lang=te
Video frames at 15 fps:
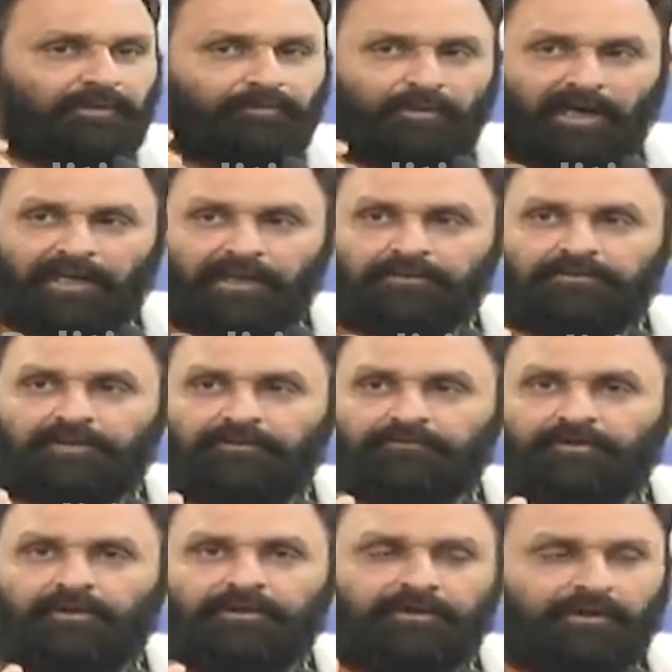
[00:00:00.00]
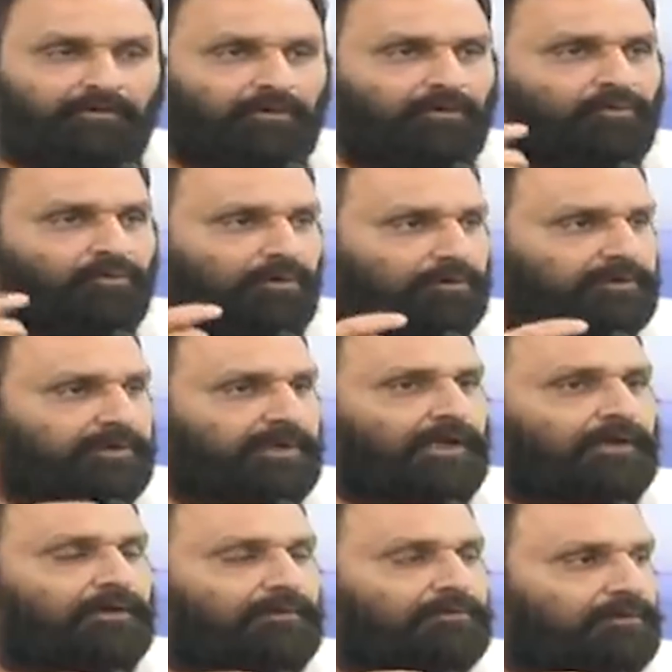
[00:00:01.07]
ఈ భారతదేశంలో ఎవడో కోర్టుకి
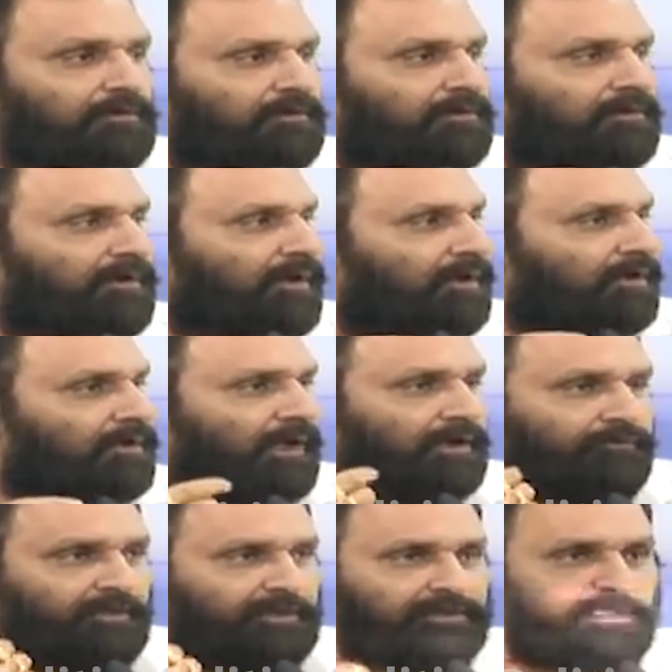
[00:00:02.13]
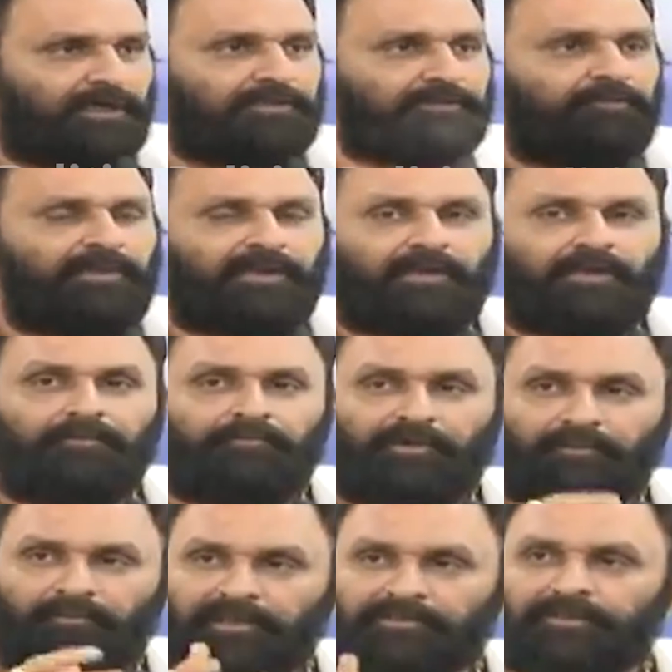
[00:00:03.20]
వెళ్ళినట్టు నాకు వ్యక్తిగత మినహాయింపు
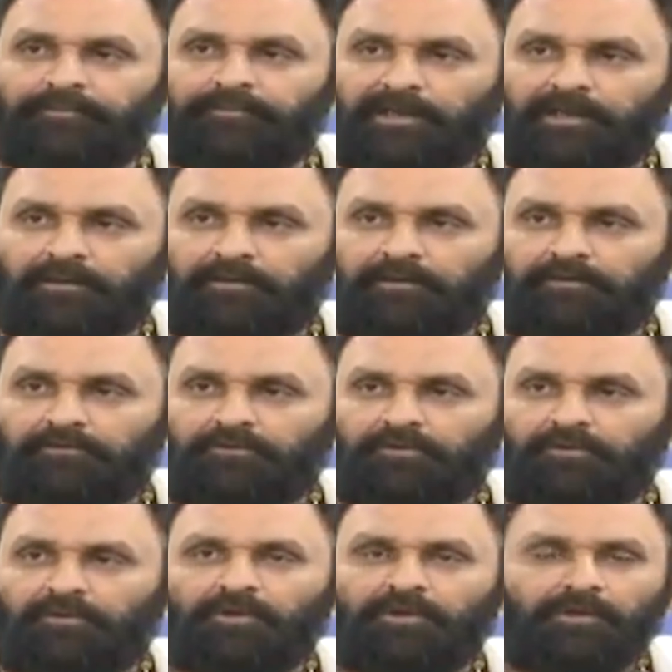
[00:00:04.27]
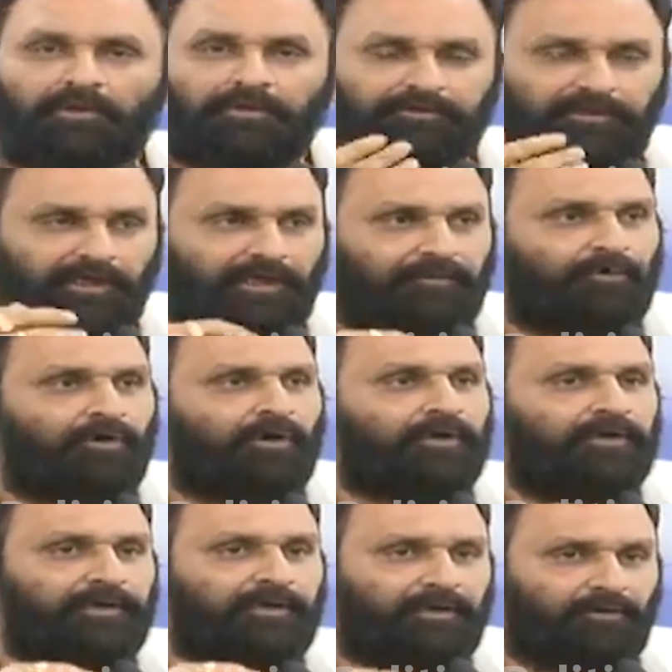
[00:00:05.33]
ఇమ్మని చెప్పి అడగనట్టు
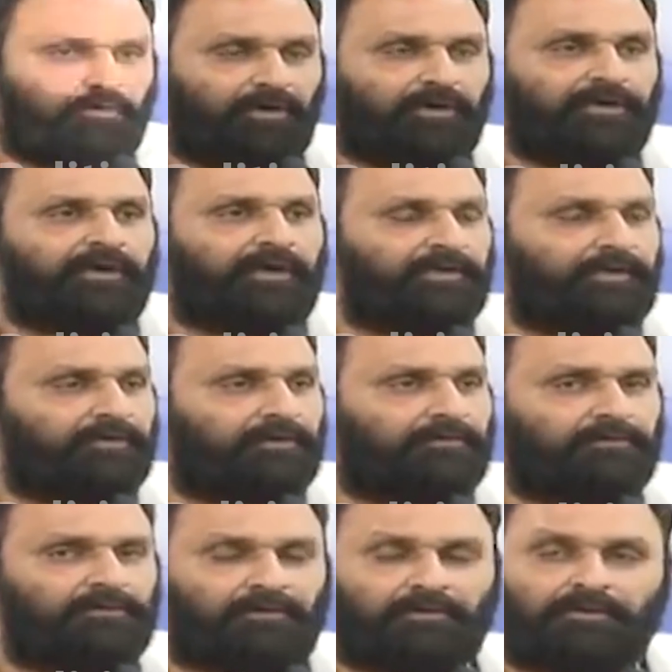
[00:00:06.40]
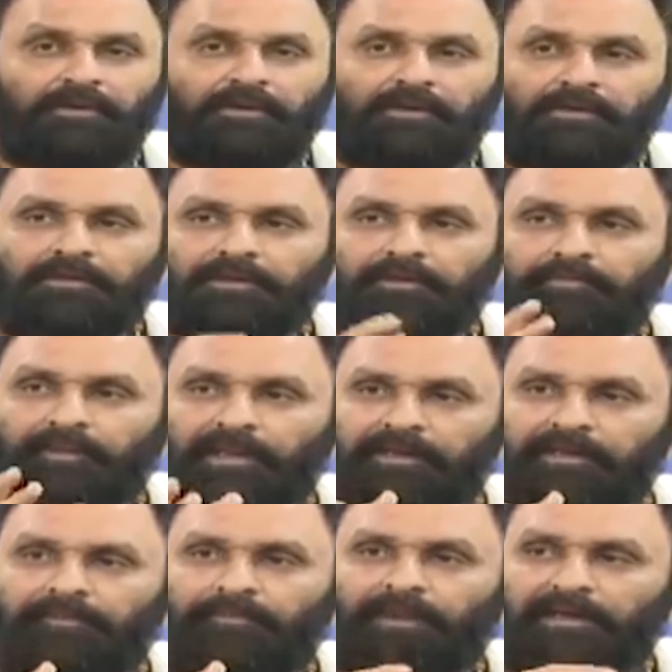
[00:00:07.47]
జగన్మోహన్ రెడ్డి గారు ఒకడే అడిగినట్టు ఈ
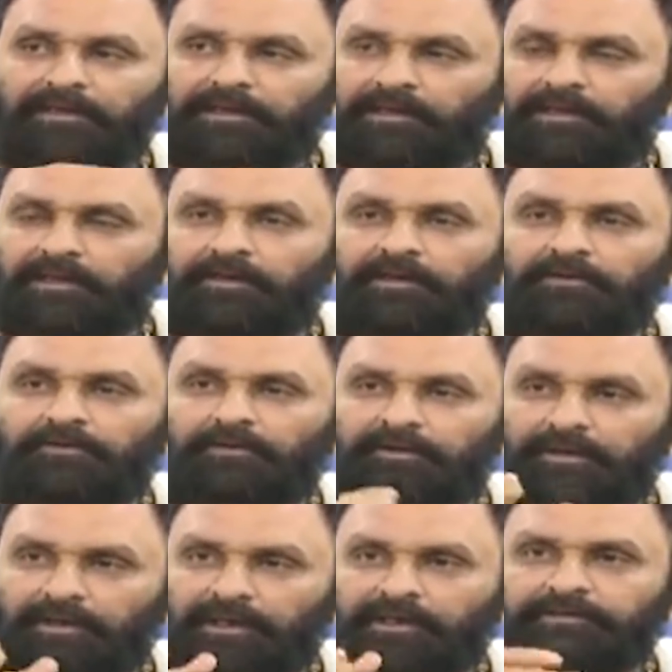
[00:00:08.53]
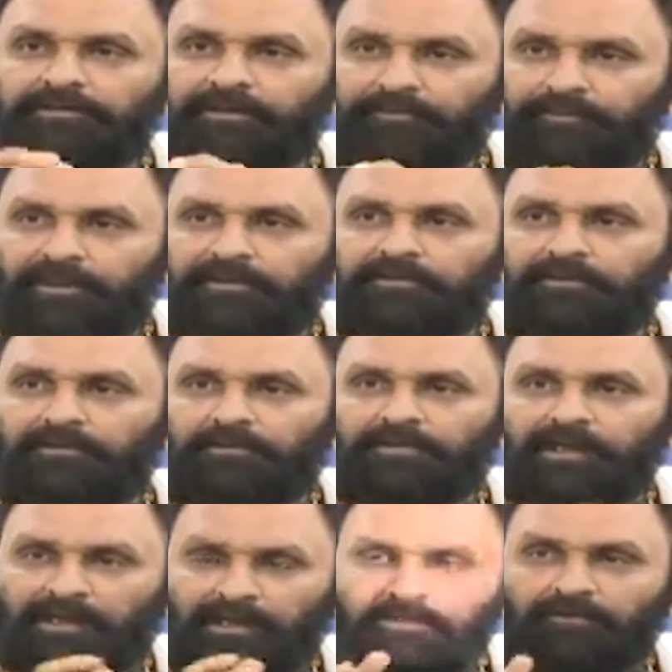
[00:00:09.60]
పని పాటలు లేనటువంటి రాజకీయ పార్టీలు
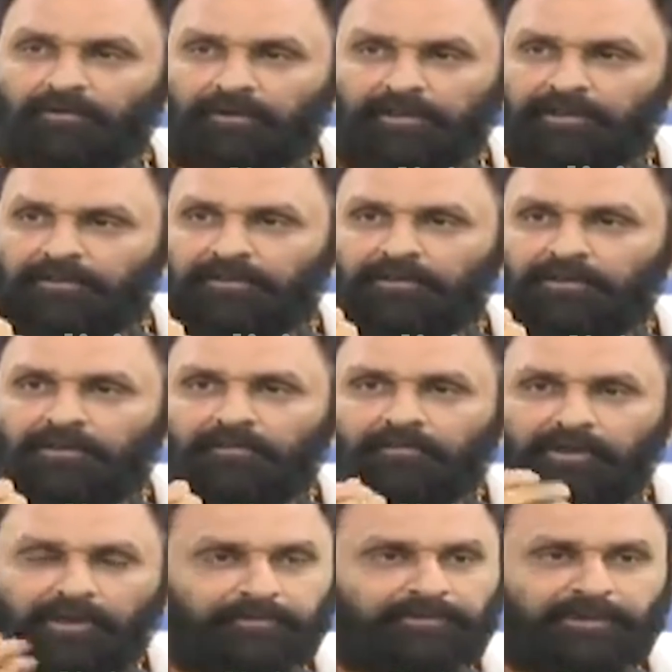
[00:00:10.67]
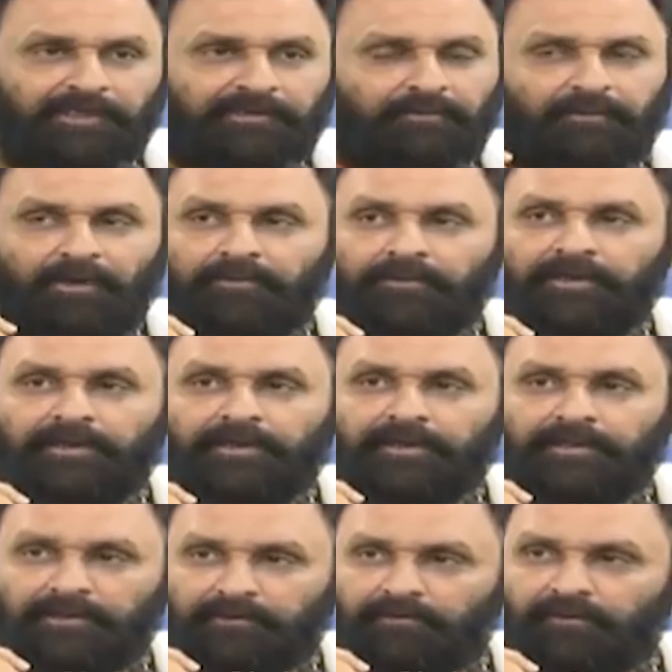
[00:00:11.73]
ఖాళీగా ఉన్నాయి పాపం చంద్రబాబు నాయుడు
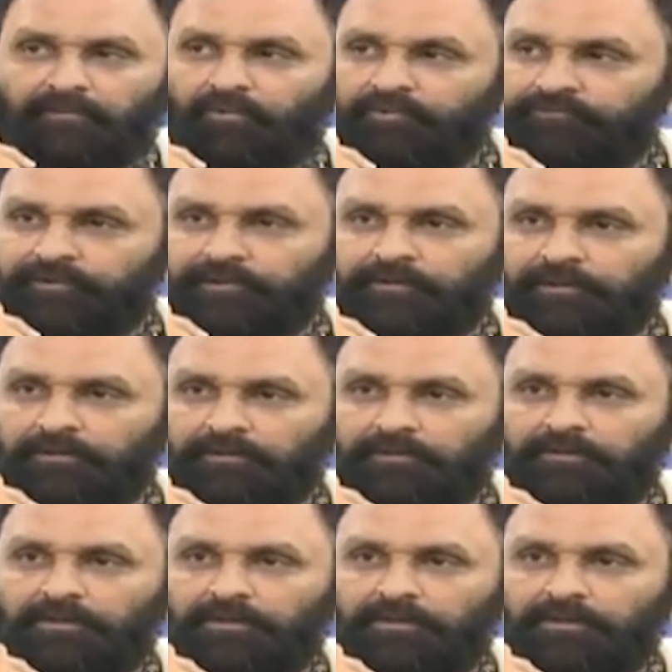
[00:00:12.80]
గారికి ఇరవై మూడు సీట్లు